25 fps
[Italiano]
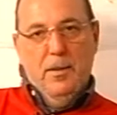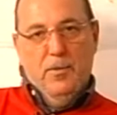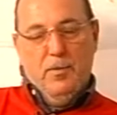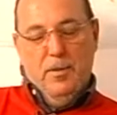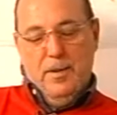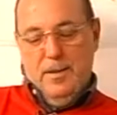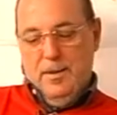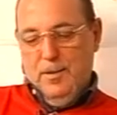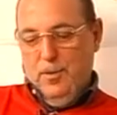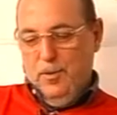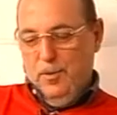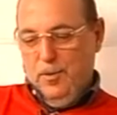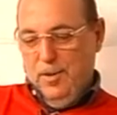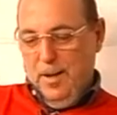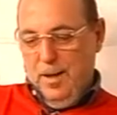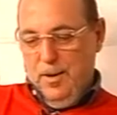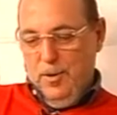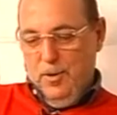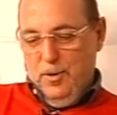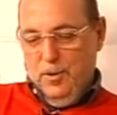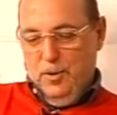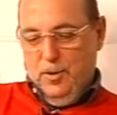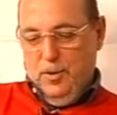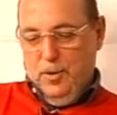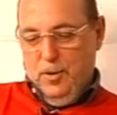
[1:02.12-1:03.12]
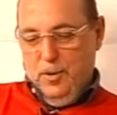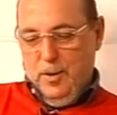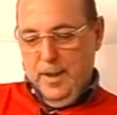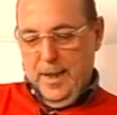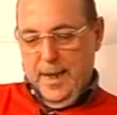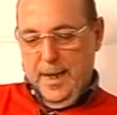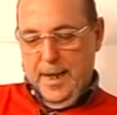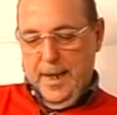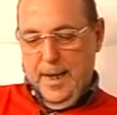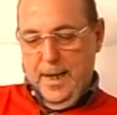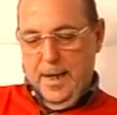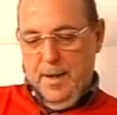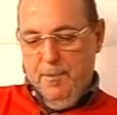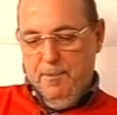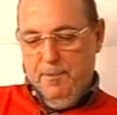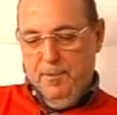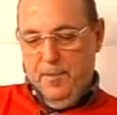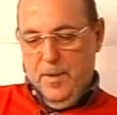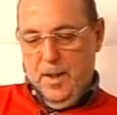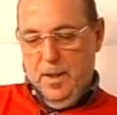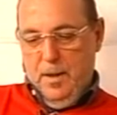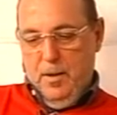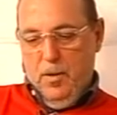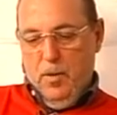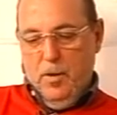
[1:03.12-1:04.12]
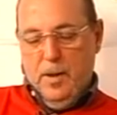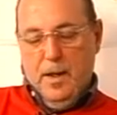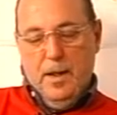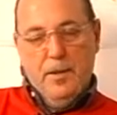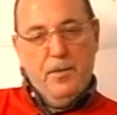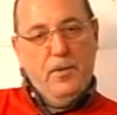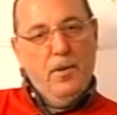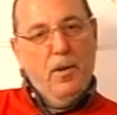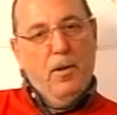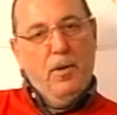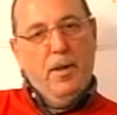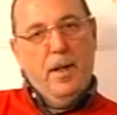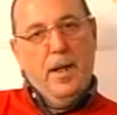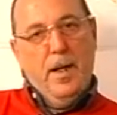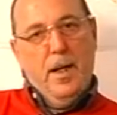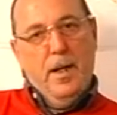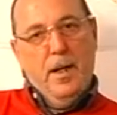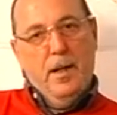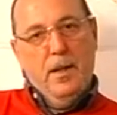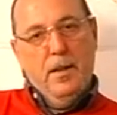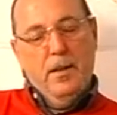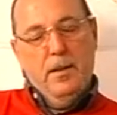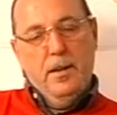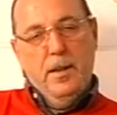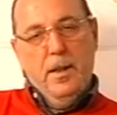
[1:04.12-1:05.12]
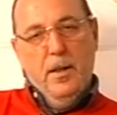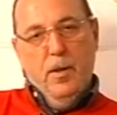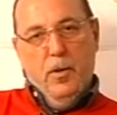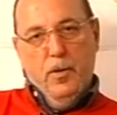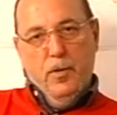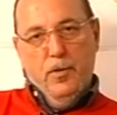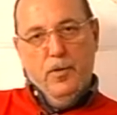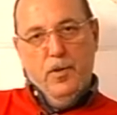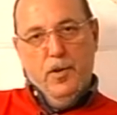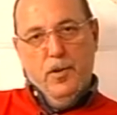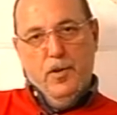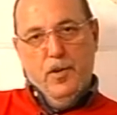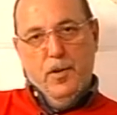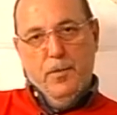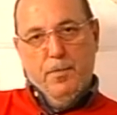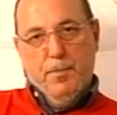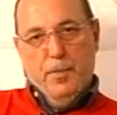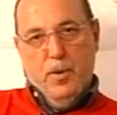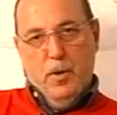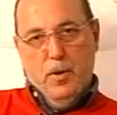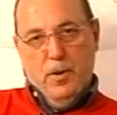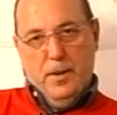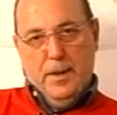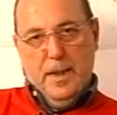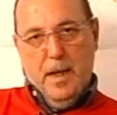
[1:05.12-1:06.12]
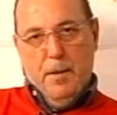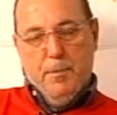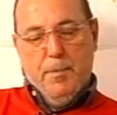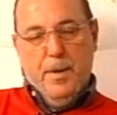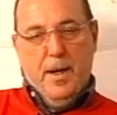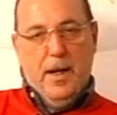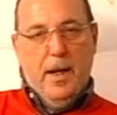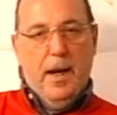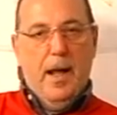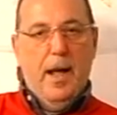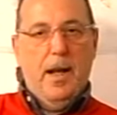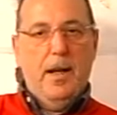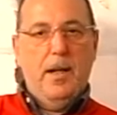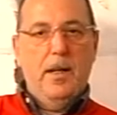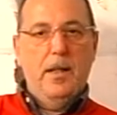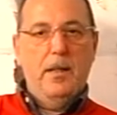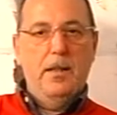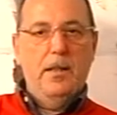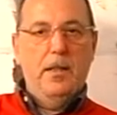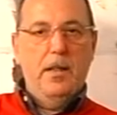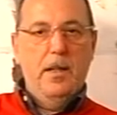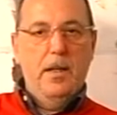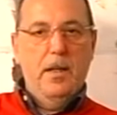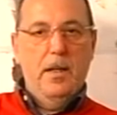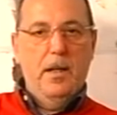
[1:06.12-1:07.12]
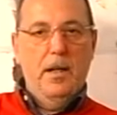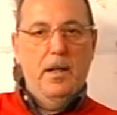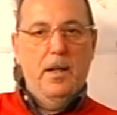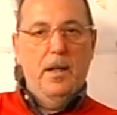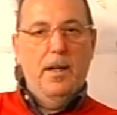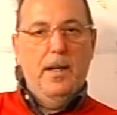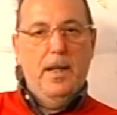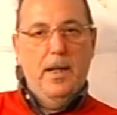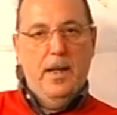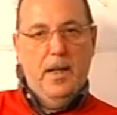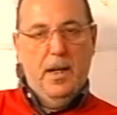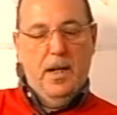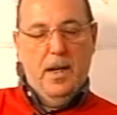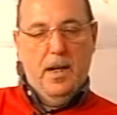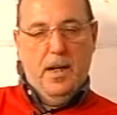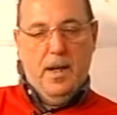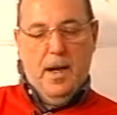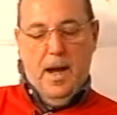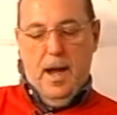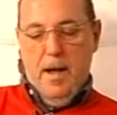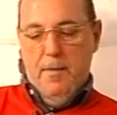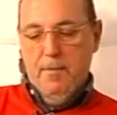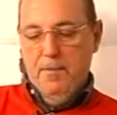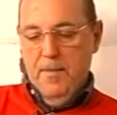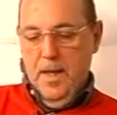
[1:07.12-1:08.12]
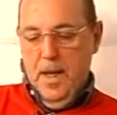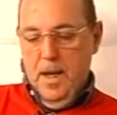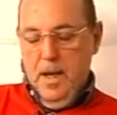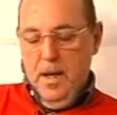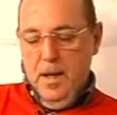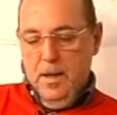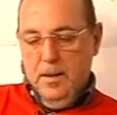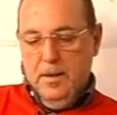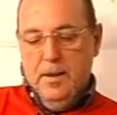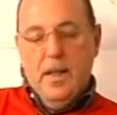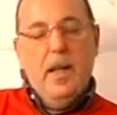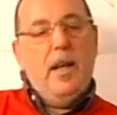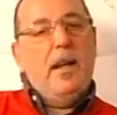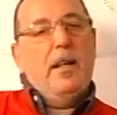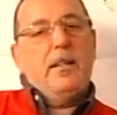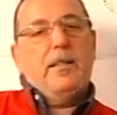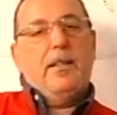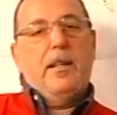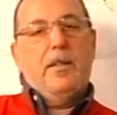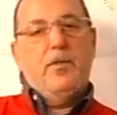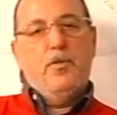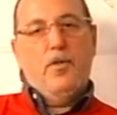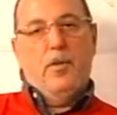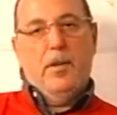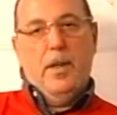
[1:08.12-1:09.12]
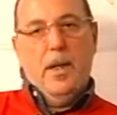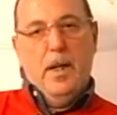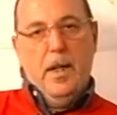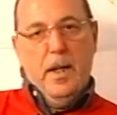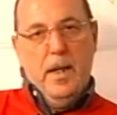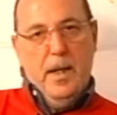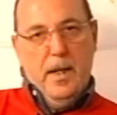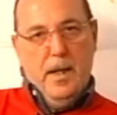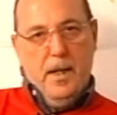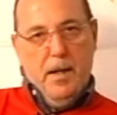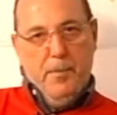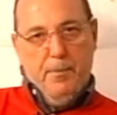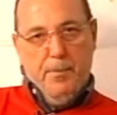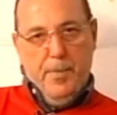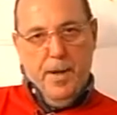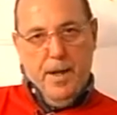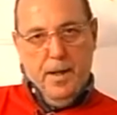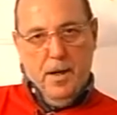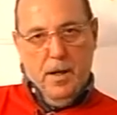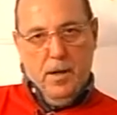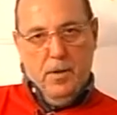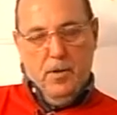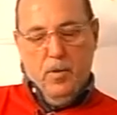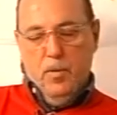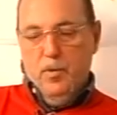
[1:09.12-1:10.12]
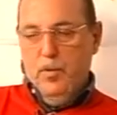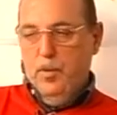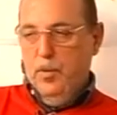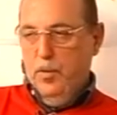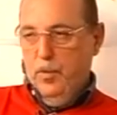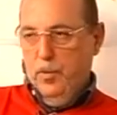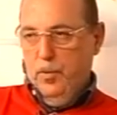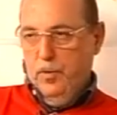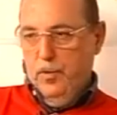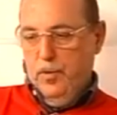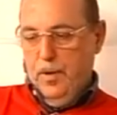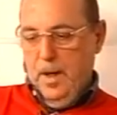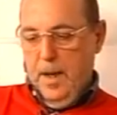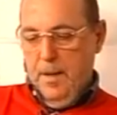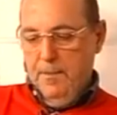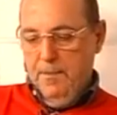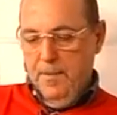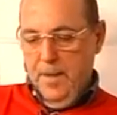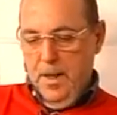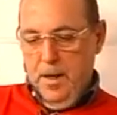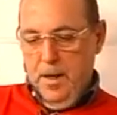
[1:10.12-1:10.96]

in questo salotto e l'occasione di oggi ci porta a parlare di lirica, della stagione lirica appena conclusa.